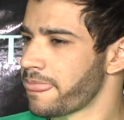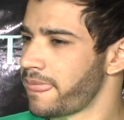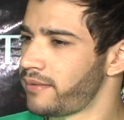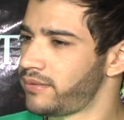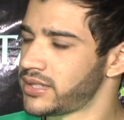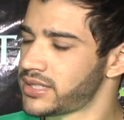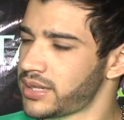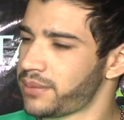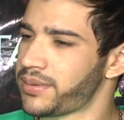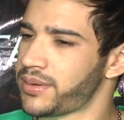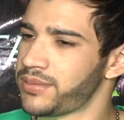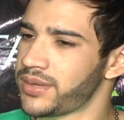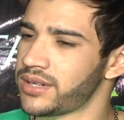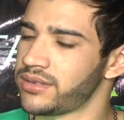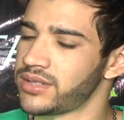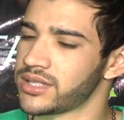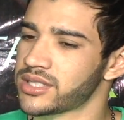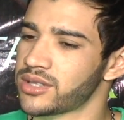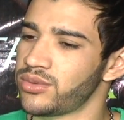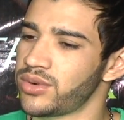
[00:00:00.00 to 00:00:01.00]
Né? Vai ser a
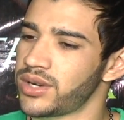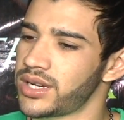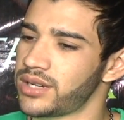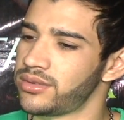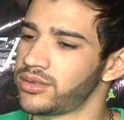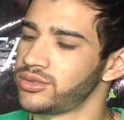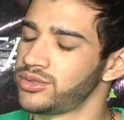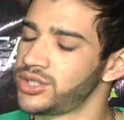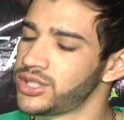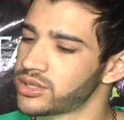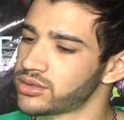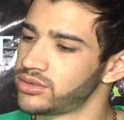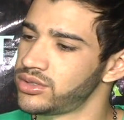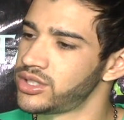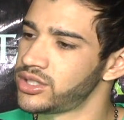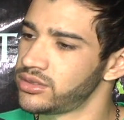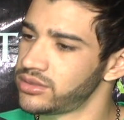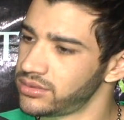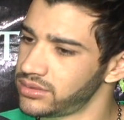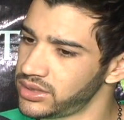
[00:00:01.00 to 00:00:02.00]
primeira vez que eu vou gravar um disco
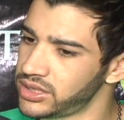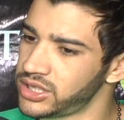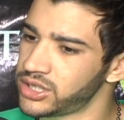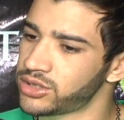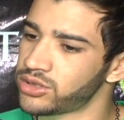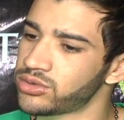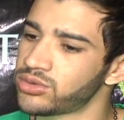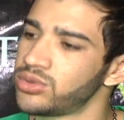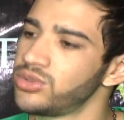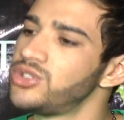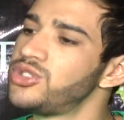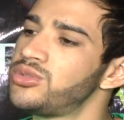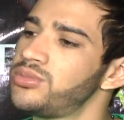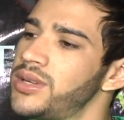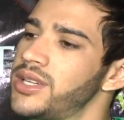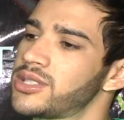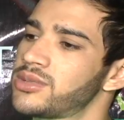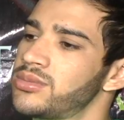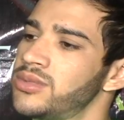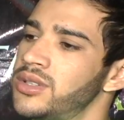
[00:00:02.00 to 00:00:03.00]
de, de estúdio
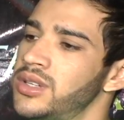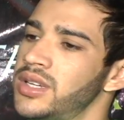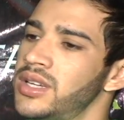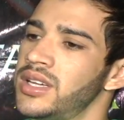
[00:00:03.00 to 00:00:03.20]
mesmo.